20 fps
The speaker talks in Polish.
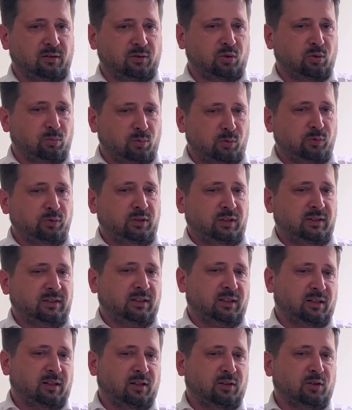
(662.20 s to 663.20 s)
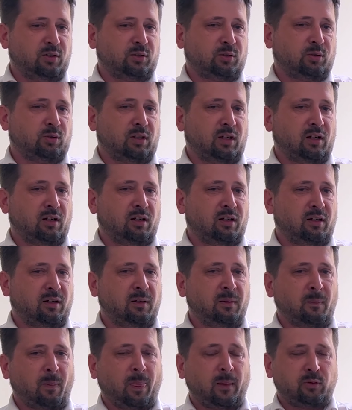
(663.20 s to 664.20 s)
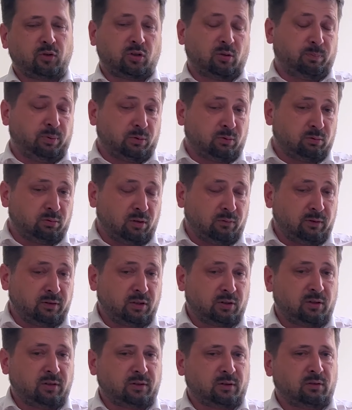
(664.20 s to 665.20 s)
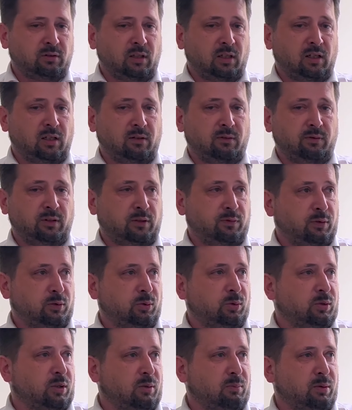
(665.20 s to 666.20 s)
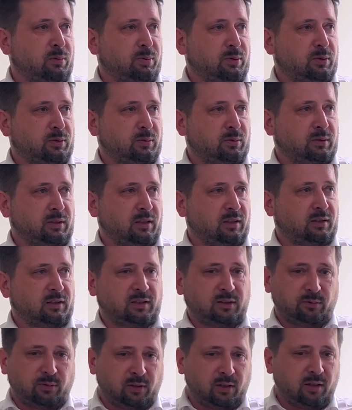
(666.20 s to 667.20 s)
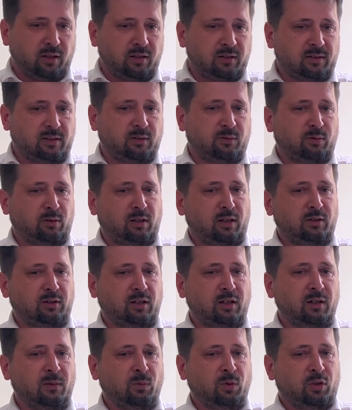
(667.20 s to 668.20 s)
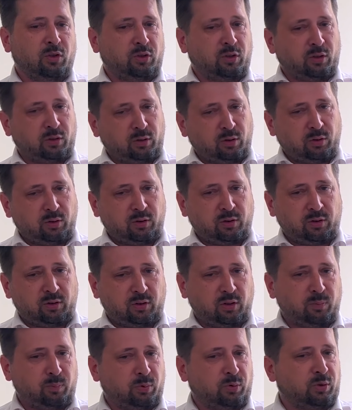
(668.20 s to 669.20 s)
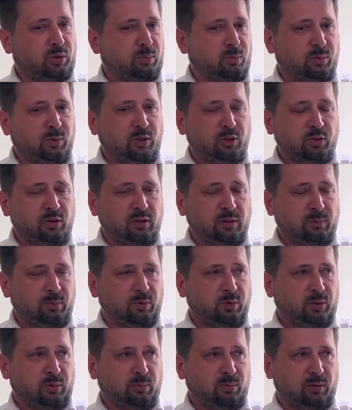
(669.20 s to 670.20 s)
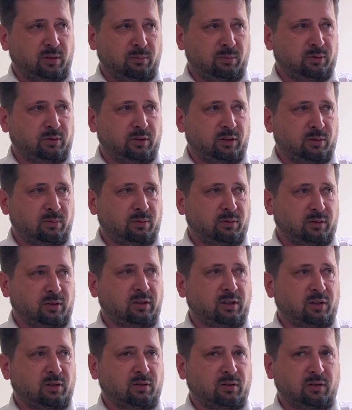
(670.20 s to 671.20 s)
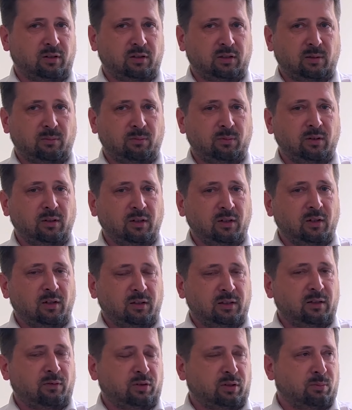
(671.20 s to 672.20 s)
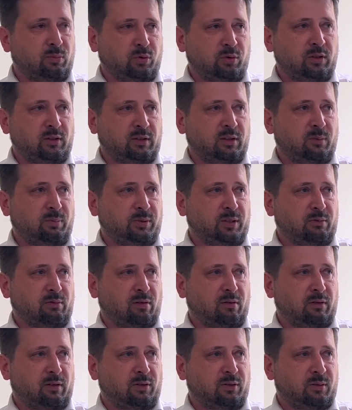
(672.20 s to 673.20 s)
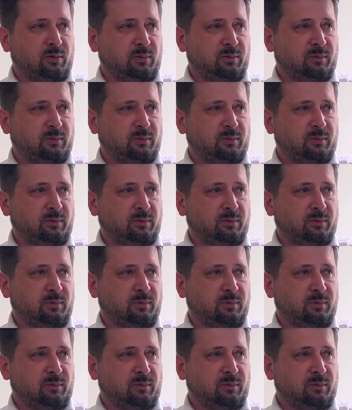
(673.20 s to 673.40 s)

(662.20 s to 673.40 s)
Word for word: domownicy doskonale, czy opiekunowie też doskonale wychwytują po mhm. prostu, tak? Zadowolenie, niezadowolenie, czy ktoś coś potrzebuje, czy nie potrzebuje, bo to też, to też gdzieś tam zawsze można zaobserwować.